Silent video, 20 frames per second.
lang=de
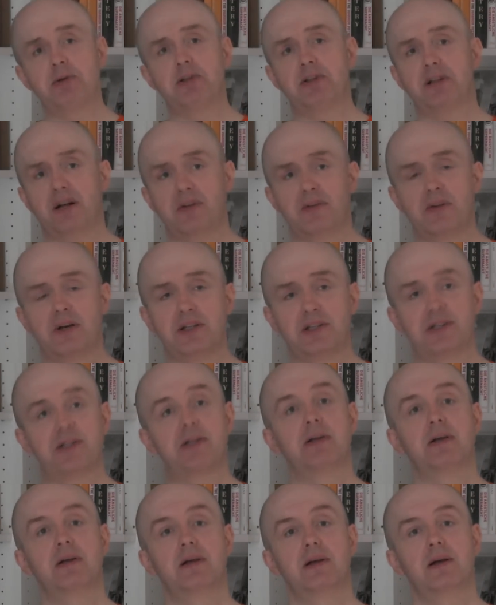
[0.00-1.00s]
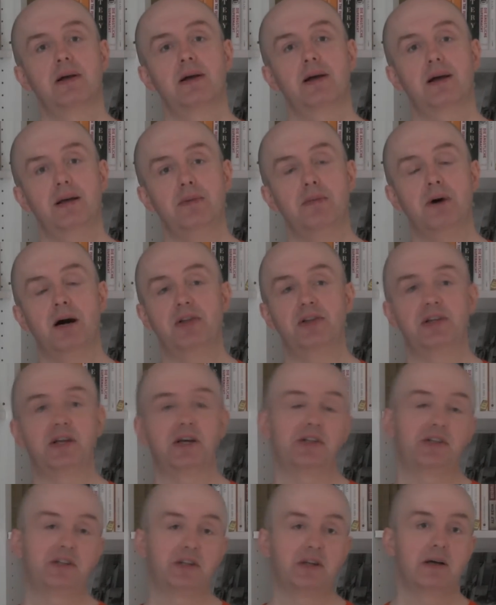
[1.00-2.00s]
was anderes äh, im
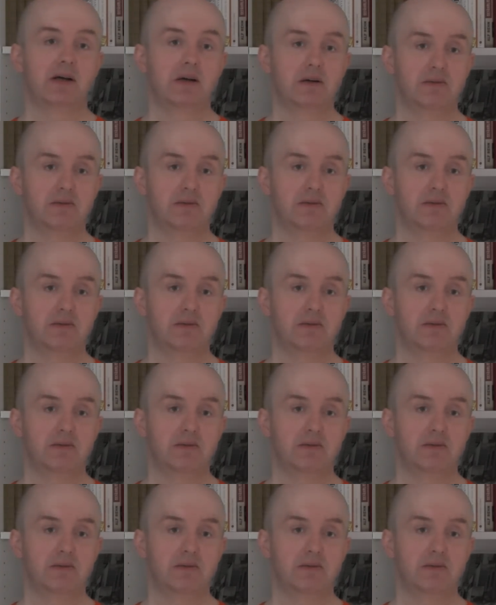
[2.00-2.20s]
Ansatz,